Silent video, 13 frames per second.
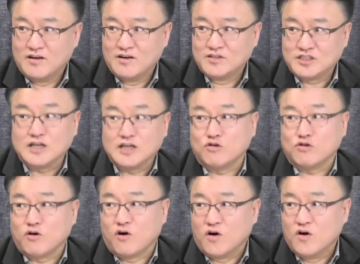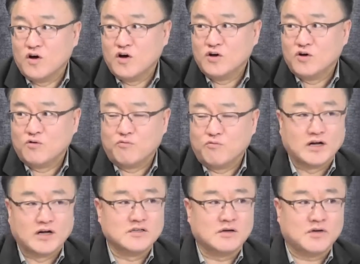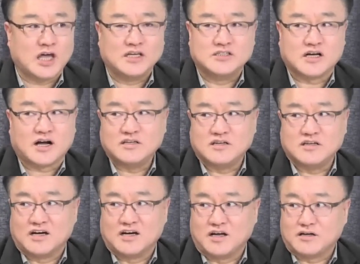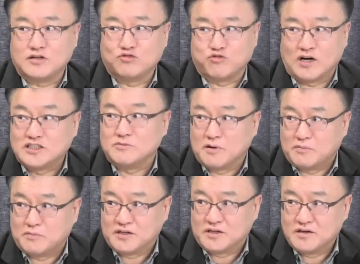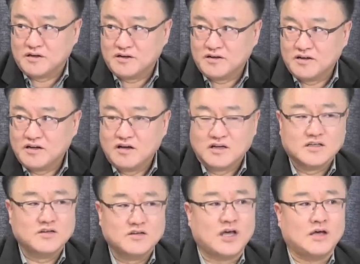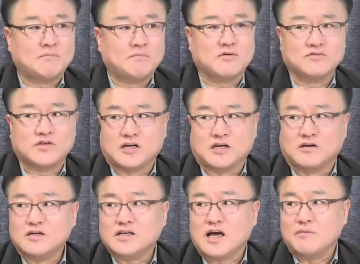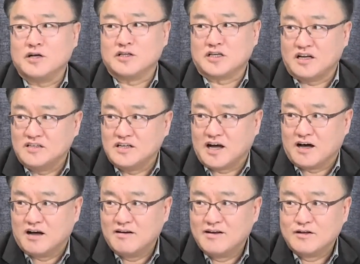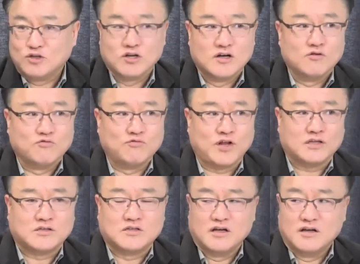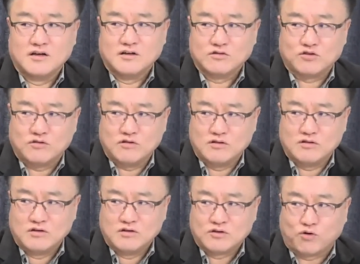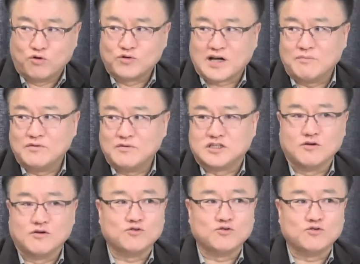최초로. 네. 왜 그러냐면 이게 이제까지는 안 그랬거든 중앙지법은. 음. 이게 바로 이제 그렇게 하면 어떻게 되느냐. 음. 우리 교육감은 정교조가